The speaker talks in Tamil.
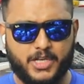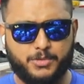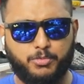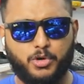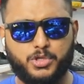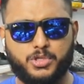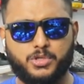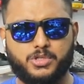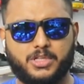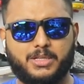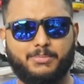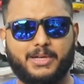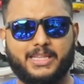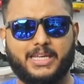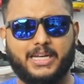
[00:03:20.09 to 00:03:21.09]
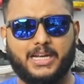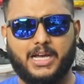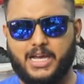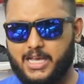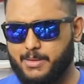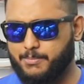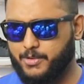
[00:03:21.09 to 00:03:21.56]
ஸ்போர்ட்ஸ் ஷூஸ் வந்து
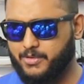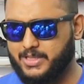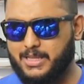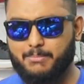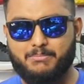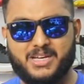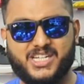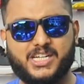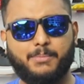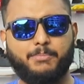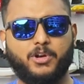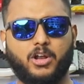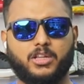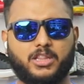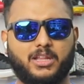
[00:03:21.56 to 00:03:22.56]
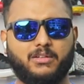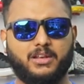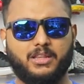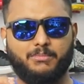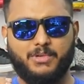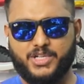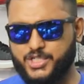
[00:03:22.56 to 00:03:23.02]
பார்த்தீங்கன்னா இப்போ வந்து மெஷப் கிளாத்தில்
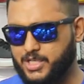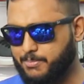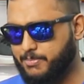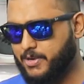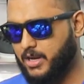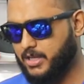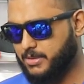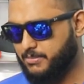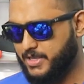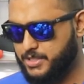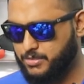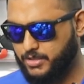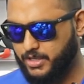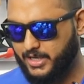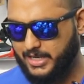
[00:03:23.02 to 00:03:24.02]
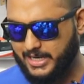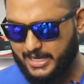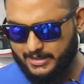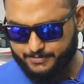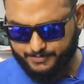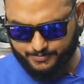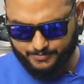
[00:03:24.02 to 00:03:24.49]
வருது மெஷப் கிளாத் மீன்ஸ் ஒன்றும் இல்லை